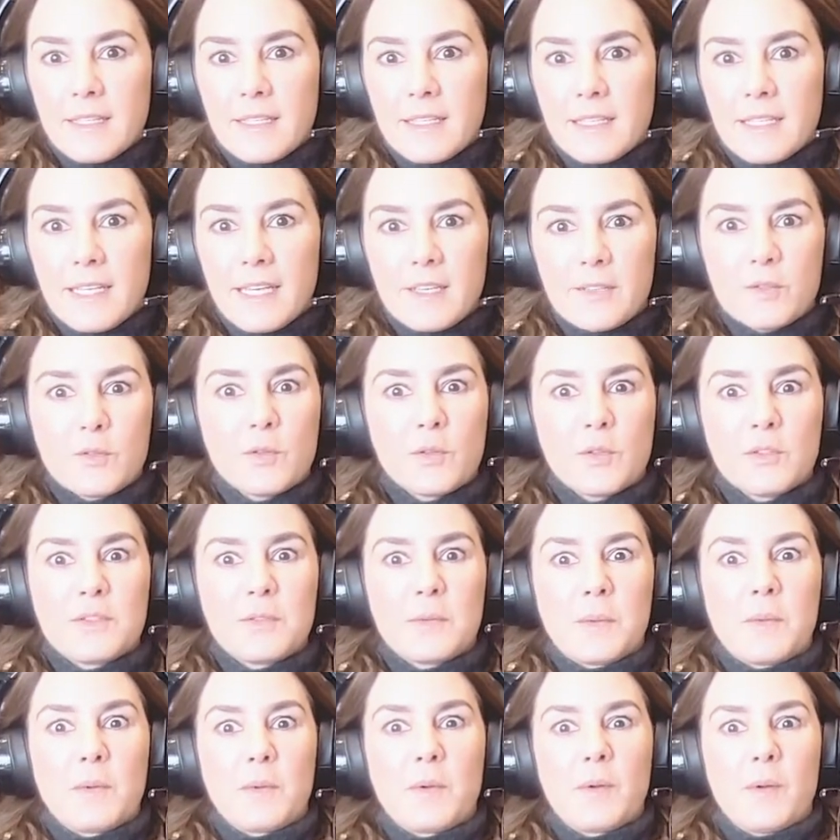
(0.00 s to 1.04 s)
y eso
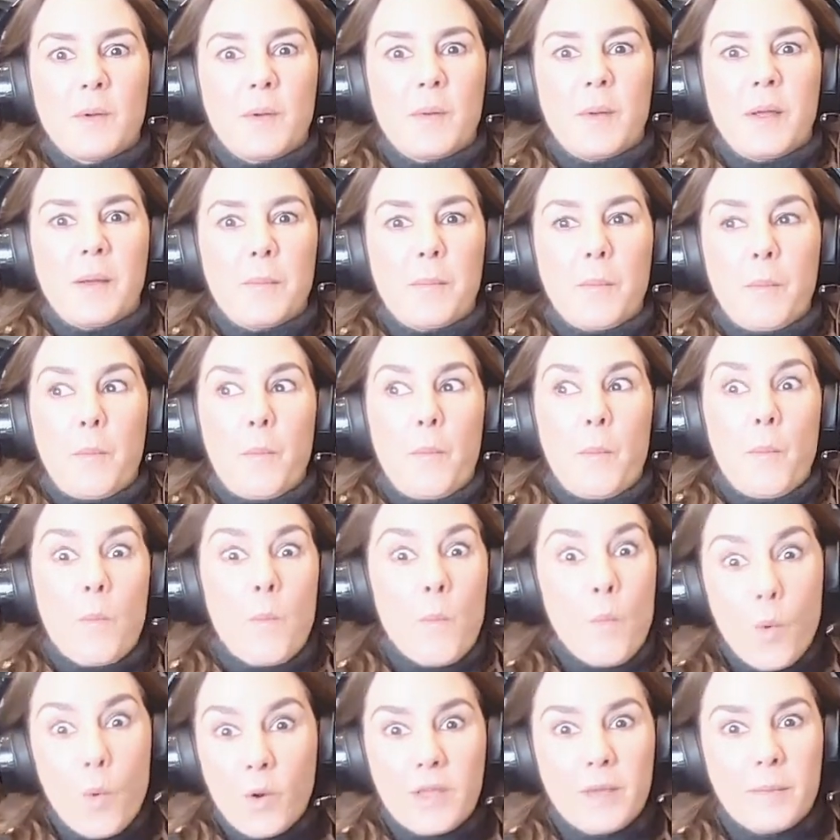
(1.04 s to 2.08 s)
es
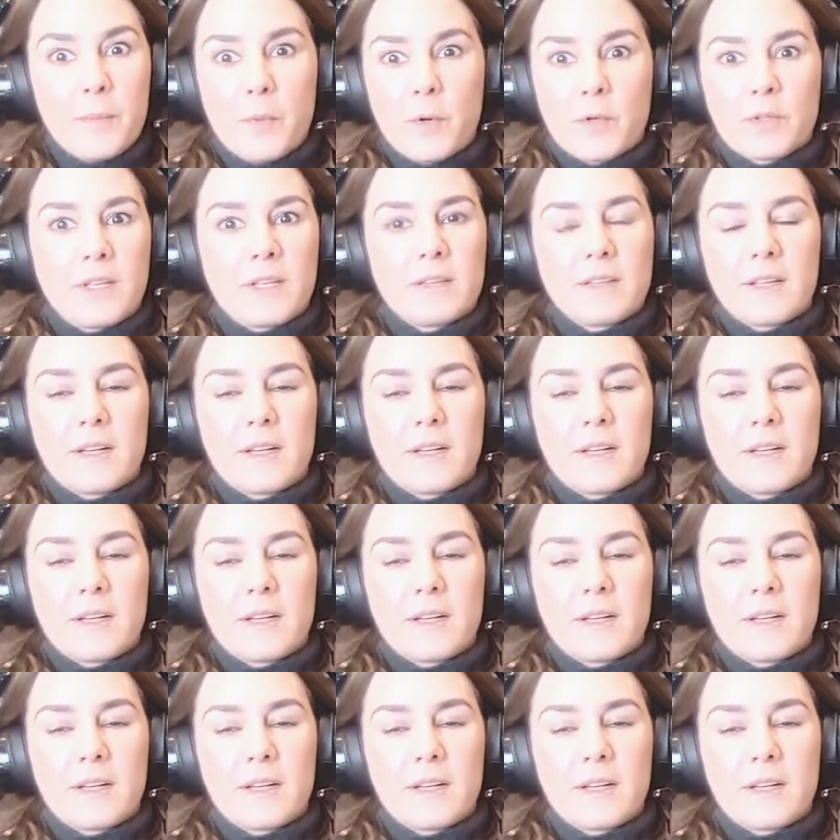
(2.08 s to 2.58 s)
muy importante